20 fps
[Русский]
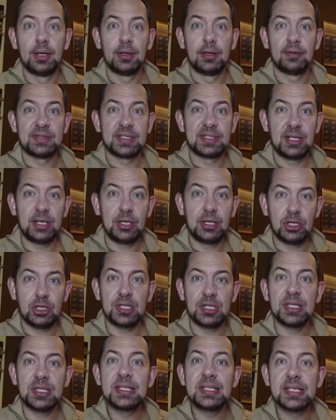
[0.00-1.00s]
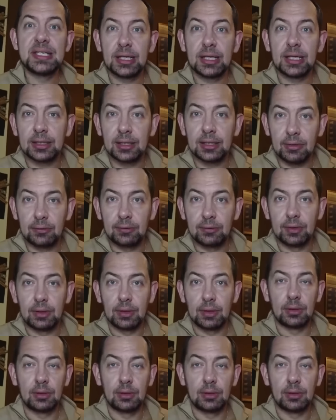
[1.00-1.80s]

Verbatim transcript: встреча десятков